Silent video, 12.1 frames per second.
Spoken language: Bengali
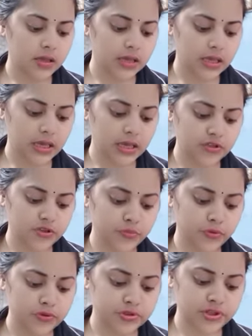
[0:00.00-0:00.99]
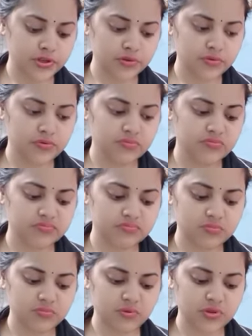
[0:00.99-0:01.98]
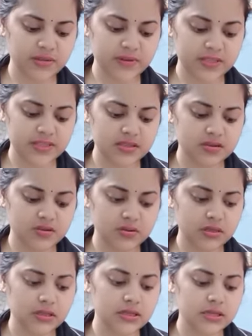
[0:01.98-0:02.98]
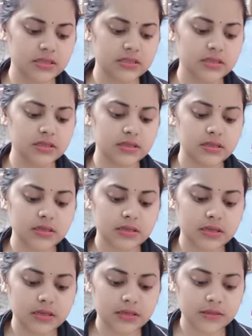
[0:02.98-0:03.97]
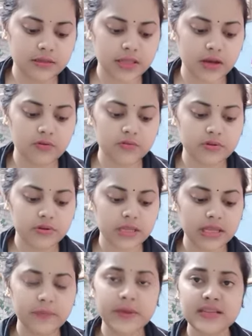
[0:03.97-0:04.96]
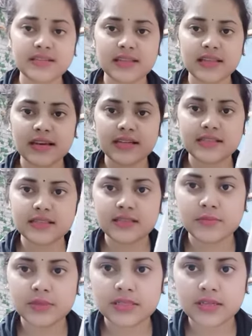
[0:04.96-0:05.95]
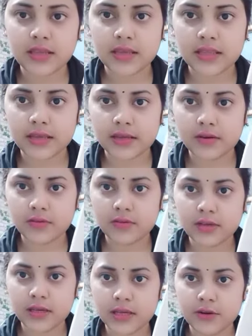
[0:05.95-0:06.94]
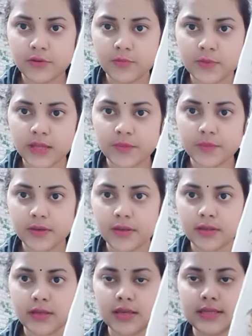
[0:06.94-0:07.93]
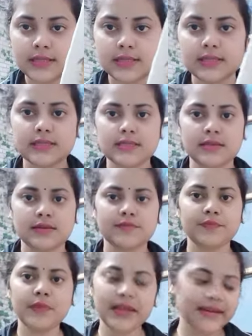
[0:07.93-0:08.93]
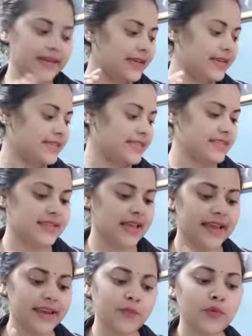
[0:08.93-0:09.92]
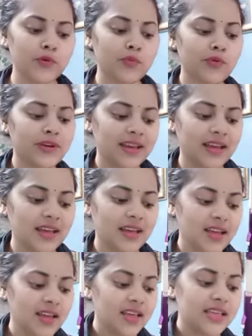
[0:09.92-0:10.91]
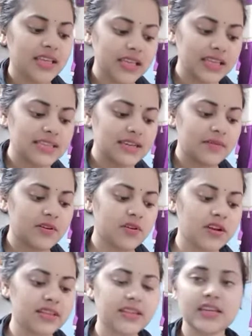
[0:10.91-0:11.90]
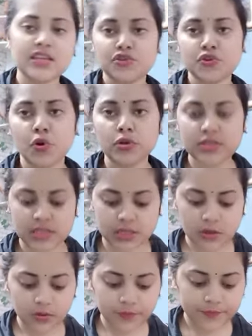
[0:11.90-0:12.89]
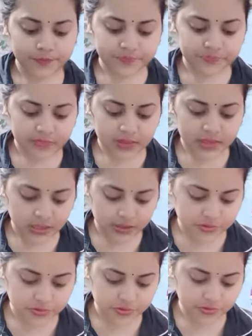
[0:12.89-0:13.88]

একশো পঞ্চান্ন বলতে পারছি না কতটা নিয়েছে দেখো ইমেজটা দেখাচ্ছি ইমেজটা দেখে দেখে নাও এরকম টাইপের জিনিস এটা কিনেছি জানি না পরবো না কিনেছি আমার অনেক দিনের শখ ছিল তার জন্য